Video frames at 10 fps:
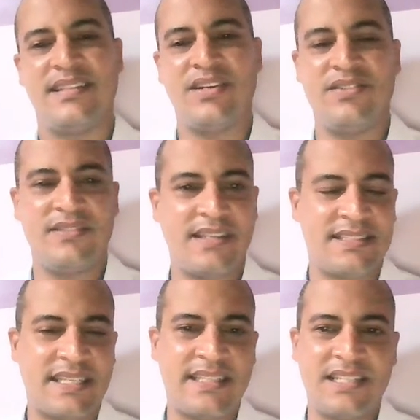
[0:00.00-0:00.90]
Então,
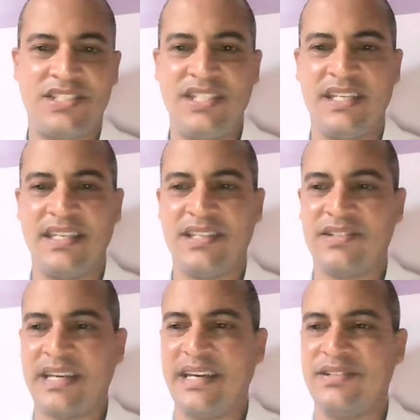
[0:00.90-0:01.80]
essa datinha aí que
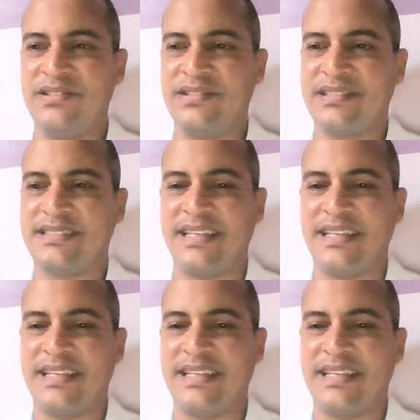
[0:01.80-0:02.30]
eu quero que